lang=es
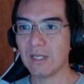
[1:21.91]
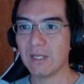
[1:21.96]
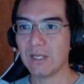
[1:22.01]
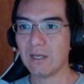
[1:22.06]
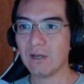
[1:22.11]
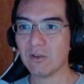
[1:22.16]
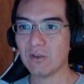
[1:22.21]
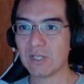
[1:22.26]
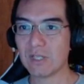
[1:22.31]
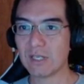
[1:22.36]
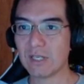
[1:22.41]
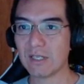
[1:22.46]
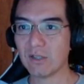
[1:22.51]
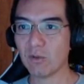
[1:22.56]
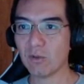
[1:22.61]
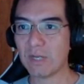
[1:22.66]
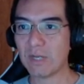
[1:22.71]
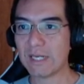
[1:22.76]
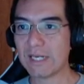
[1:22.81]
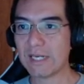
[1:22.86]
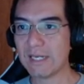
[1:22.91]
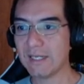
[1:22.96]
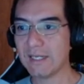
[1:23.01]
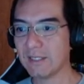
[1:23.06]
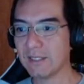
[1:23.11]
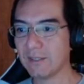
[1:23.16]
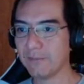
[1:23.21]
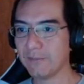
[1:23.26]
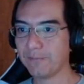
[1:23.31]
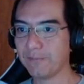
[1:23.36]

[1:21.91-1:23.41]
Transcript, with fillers: Vamos a darle doble clic.